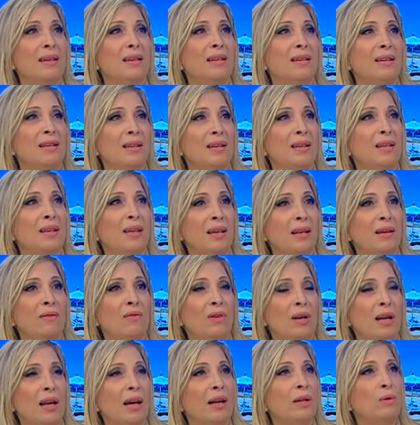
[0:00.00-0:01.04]
Et,
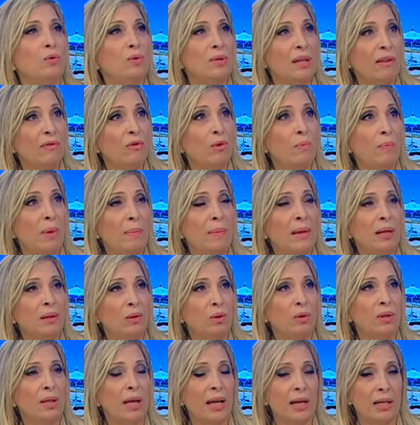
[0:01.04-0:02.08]
voilà, et nous avons pas mal
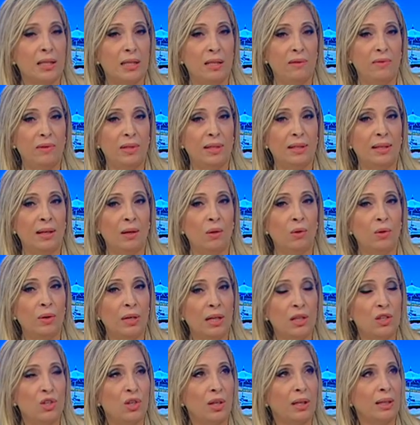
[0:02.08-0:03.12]
d'autres activités en
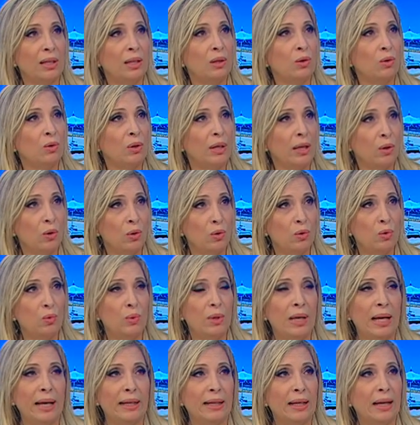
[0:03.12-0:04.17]
Algérie, dans les grandes
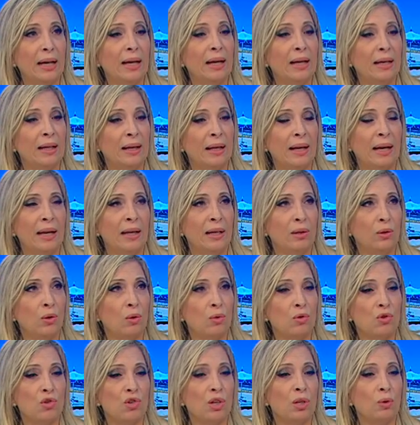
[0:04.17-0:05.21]
wilayas et à
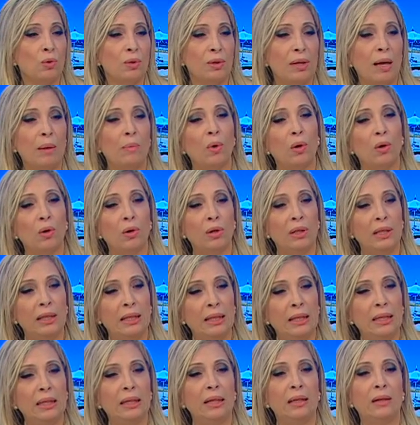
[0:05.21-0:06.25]
l'étranger, notamment
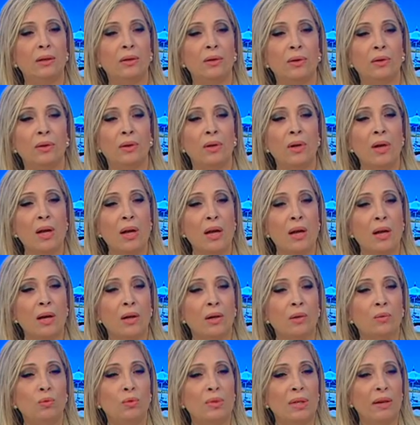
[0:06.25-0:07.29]
Lille,
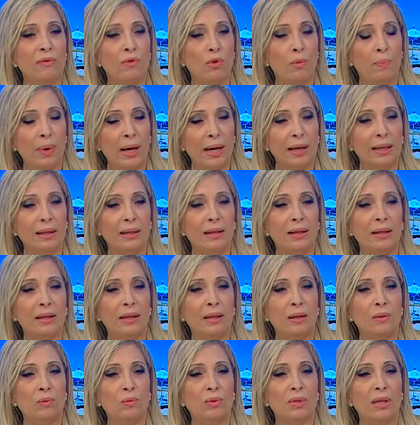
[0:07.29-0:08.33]
nous avons
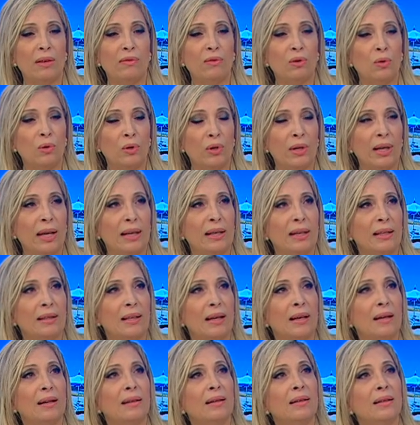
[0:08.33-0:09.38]
Paris, nous avons le
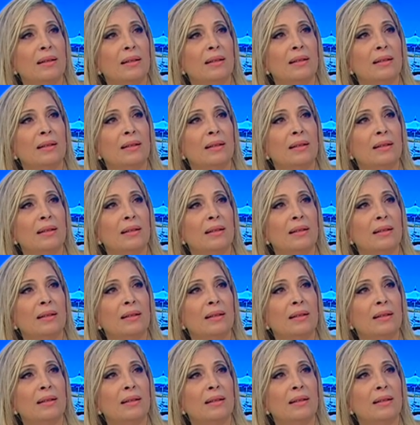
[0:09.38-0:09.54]
Canada.